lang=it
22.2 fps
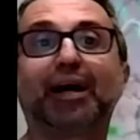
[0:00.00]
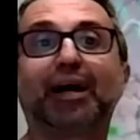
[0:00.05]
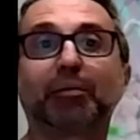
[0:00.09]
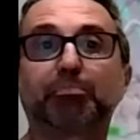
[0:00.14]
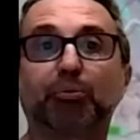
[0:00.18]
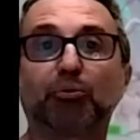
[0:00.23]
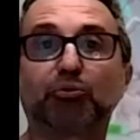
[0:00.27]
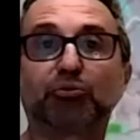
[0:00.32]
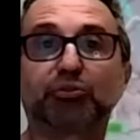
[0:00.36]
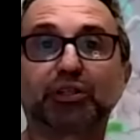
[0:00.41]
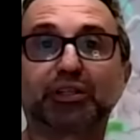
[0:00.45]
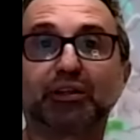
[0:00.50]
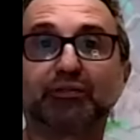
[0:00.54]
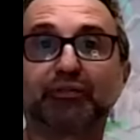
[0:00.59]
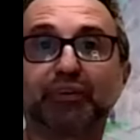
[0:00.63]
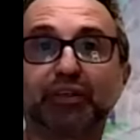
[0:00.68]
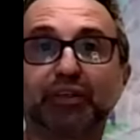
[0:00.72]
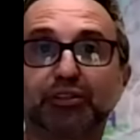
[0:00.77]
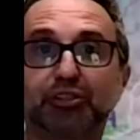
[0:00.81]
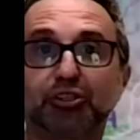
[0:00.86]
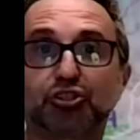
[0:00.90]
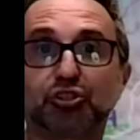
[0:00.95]
al ponte del
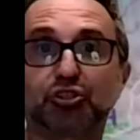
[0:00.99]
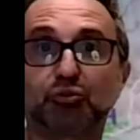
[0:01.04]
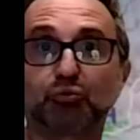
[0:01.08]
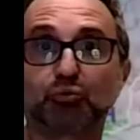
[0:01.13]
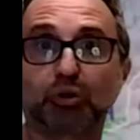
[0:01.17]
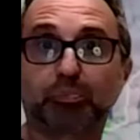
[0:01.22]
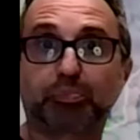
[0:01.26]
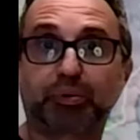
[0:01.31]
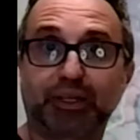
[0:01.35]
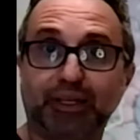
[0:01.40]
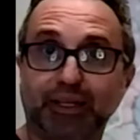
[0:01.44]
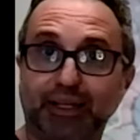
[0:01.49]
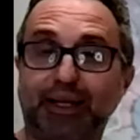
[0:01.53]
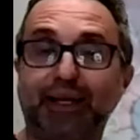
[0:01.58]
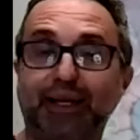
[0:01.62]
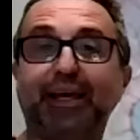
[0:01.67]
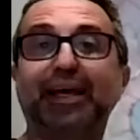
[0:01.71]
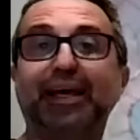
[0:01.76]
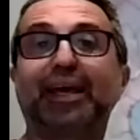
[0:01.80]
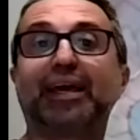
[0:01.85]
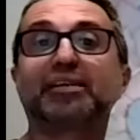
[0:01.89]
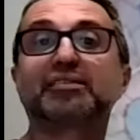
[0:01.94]
25
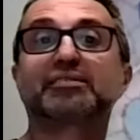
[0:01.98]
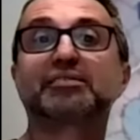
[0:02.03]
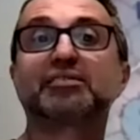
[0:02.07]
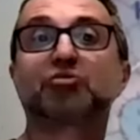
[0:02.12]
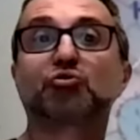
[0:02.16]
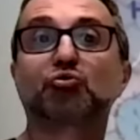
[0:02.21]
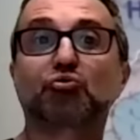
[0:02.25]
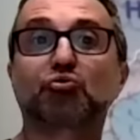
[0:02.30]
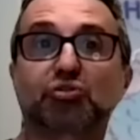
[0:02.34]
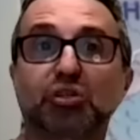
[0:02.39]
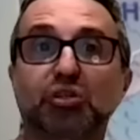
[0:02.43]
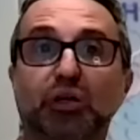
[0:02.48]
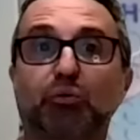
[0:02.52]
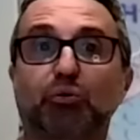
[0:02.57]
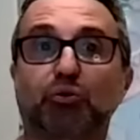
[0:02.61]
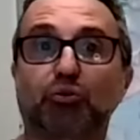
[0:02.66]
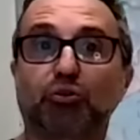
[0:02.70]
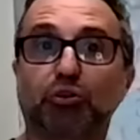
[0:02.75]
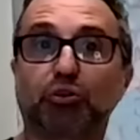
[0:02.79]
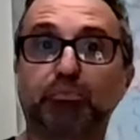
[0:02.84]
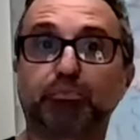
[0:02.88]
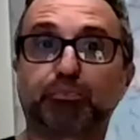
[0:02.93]
aprile e si
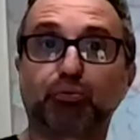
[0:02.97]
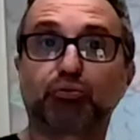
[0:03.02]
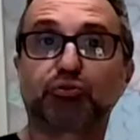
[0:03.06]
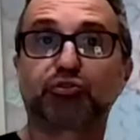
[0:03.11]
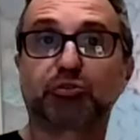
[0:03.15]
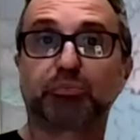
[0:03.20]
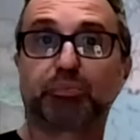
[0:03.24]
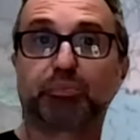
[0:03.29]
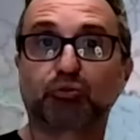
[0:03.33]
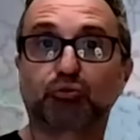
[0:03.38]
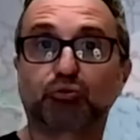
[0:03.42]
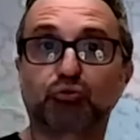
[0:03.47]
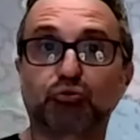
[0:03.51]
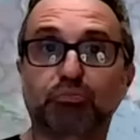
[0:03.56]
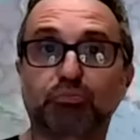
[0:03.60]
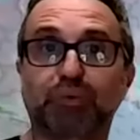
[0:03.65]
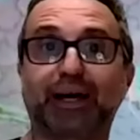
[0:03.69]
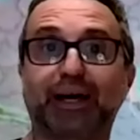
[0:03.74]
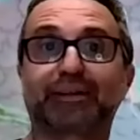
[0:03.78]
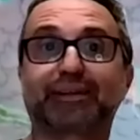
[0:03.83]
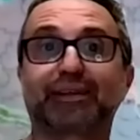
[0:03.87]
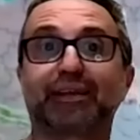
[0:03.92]
susseguono gli impulsi
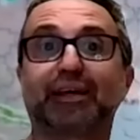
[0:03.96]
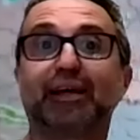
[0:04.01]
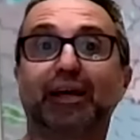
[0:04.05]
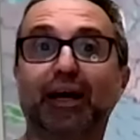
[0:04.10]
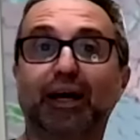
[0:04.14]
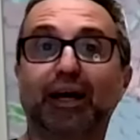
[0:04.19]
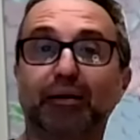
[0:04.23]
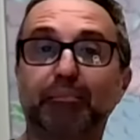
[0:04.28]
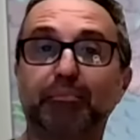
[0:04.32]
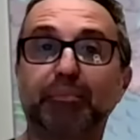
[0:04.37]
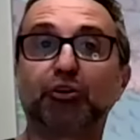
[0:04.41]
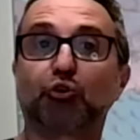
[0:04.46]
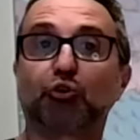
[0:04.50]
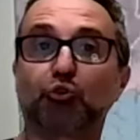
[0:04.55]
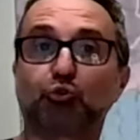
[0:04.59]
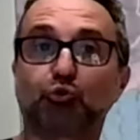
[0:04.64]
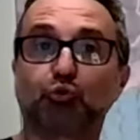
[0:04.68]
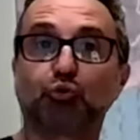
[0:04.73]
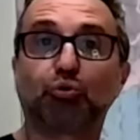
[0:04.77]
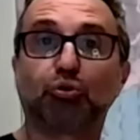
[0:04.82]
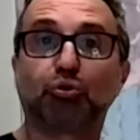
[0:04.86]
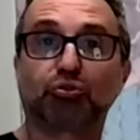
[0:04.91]
perturbati almeno
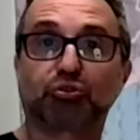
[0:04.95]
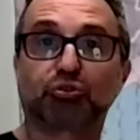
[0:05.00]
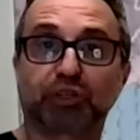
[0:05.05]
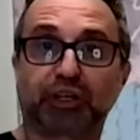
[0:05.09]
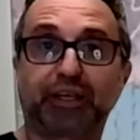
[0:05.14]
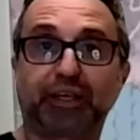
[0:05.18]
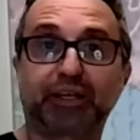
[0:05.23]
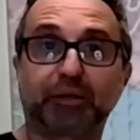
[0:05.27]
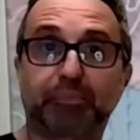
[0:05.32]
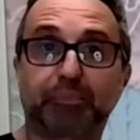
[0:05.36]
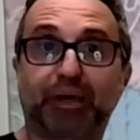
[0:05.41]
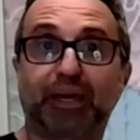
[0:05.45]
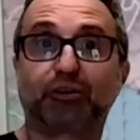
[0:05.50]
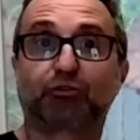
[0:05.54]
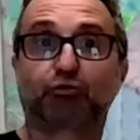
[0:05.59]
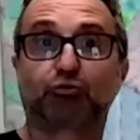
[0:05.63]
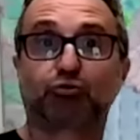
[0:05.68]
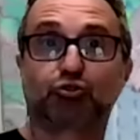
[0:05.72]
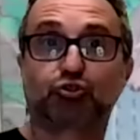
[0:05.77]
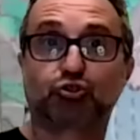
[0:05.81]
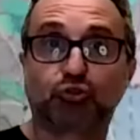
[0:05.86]
due o tre, ripeto,